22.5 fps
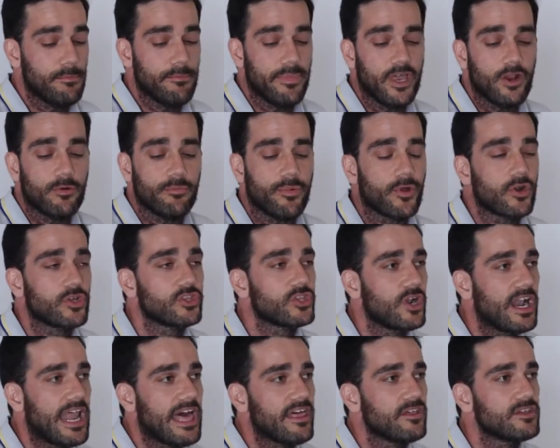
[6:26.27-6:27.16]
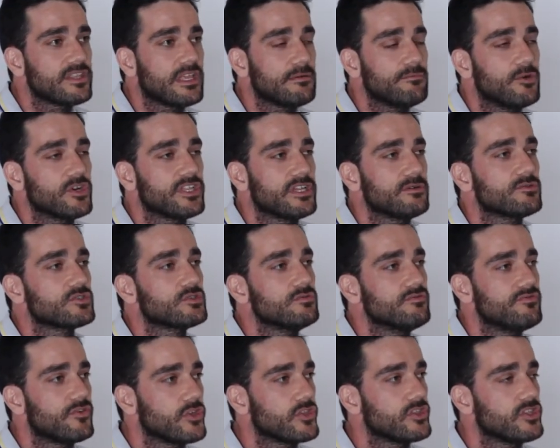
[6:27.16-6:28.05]
pero por otro lado tampoco tenemos
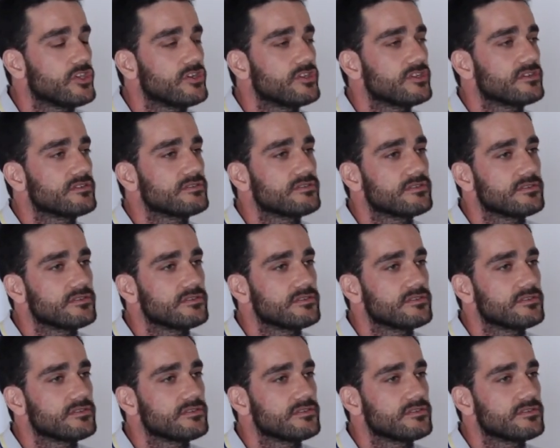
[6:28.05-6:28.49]
un frontón.